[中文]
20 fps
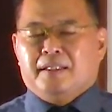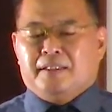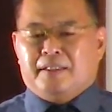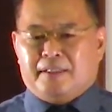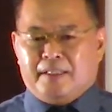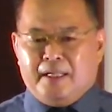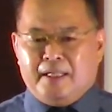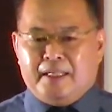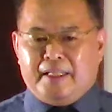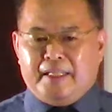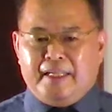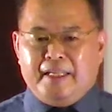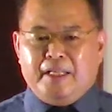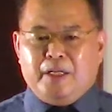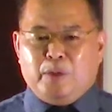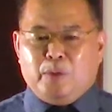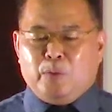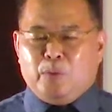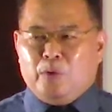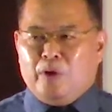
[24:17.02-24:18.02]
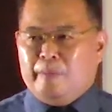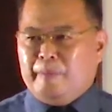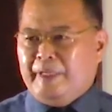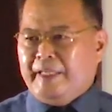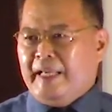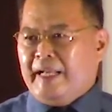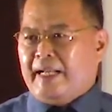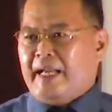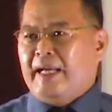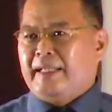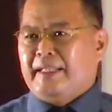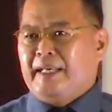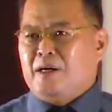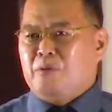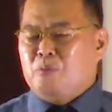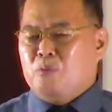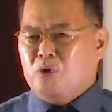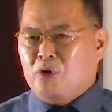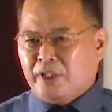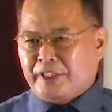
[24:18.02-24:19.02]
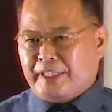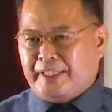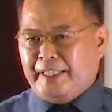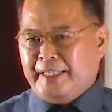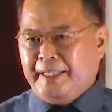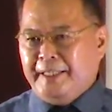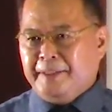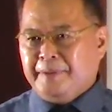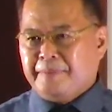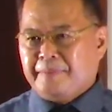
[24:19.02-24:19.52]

这里我们也看到摩西